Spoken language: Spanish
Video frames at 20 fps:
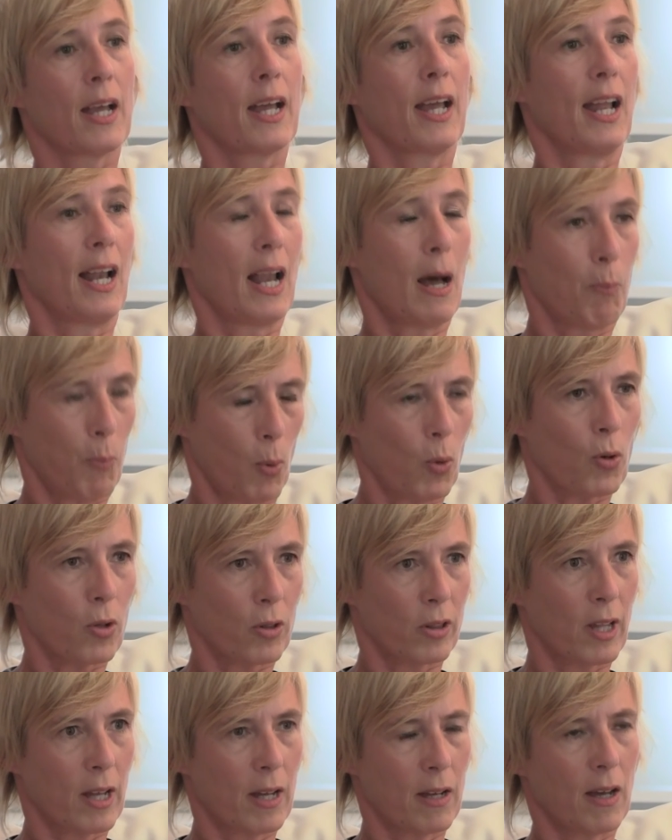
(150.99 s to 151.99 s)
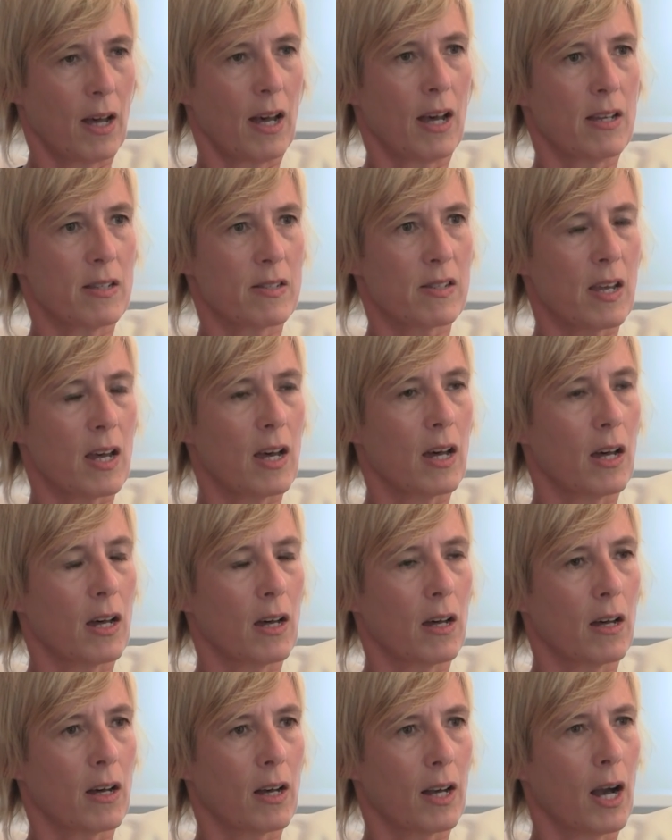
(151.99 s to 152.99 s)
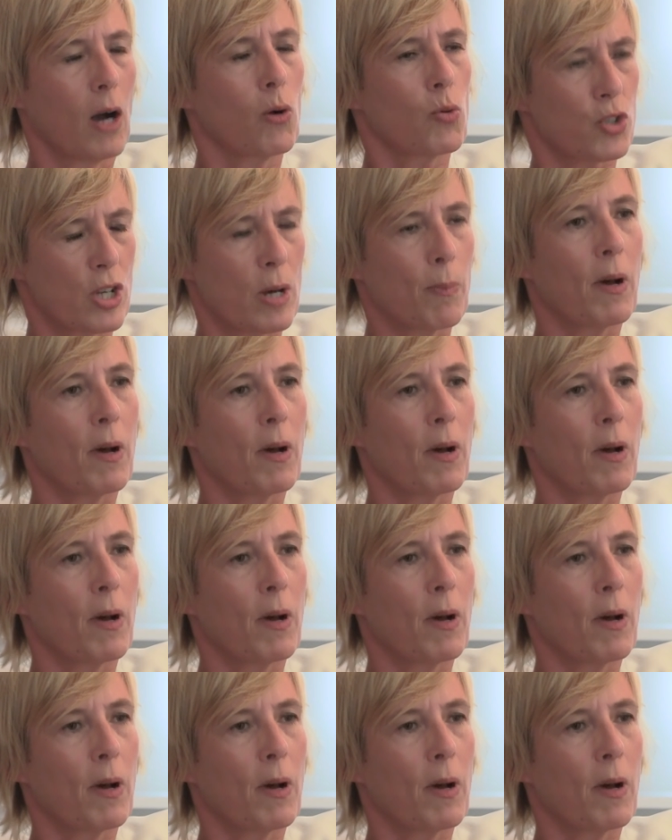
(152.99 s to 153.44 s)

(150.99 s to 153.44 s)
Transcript: que él aporta a esa causa